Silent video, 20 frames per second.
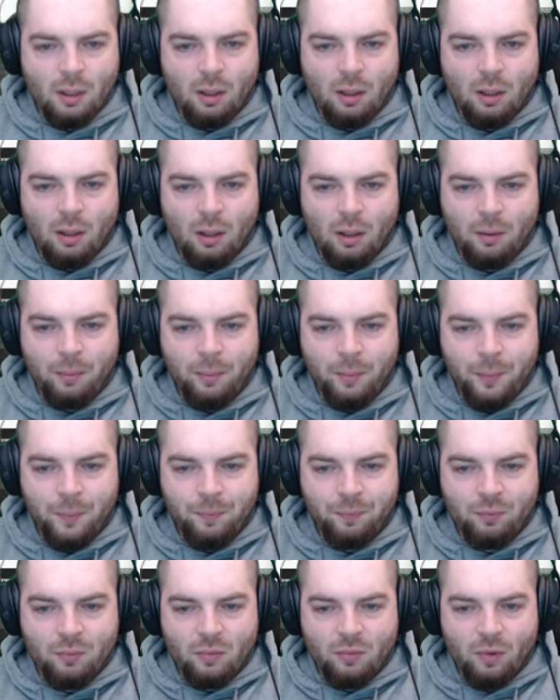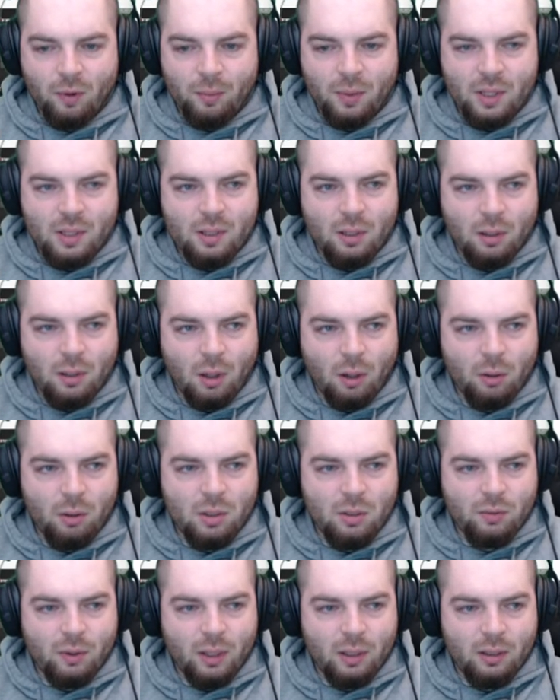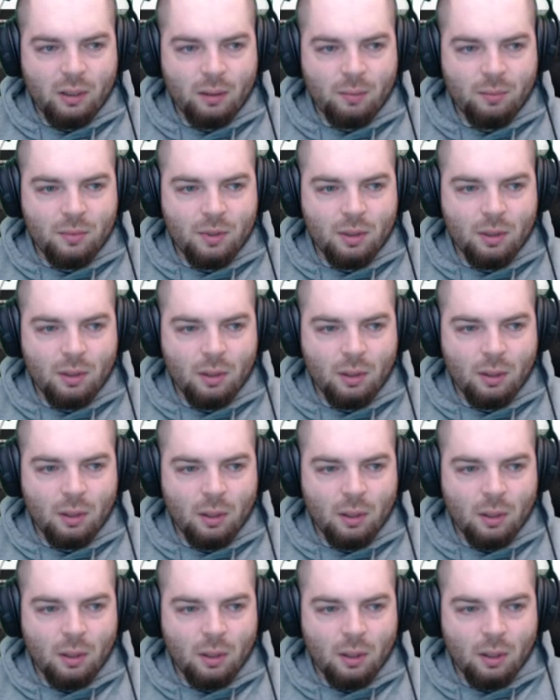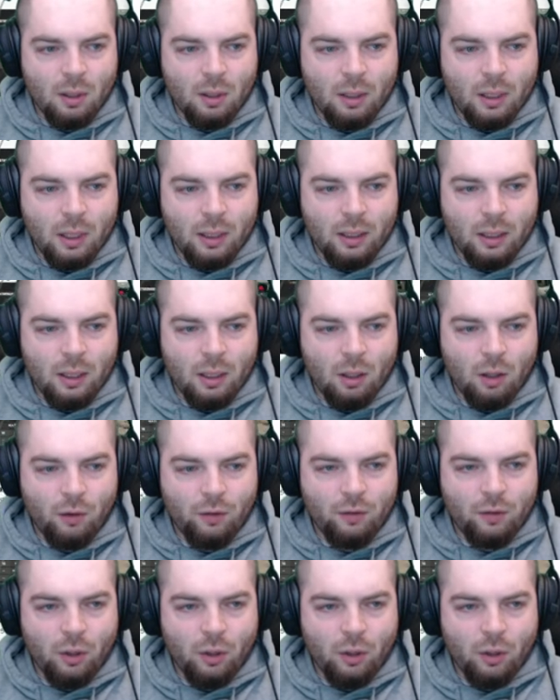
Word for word: Ähm, wenn man jetzt hier Counter-Strike nimmt, Kanäle auf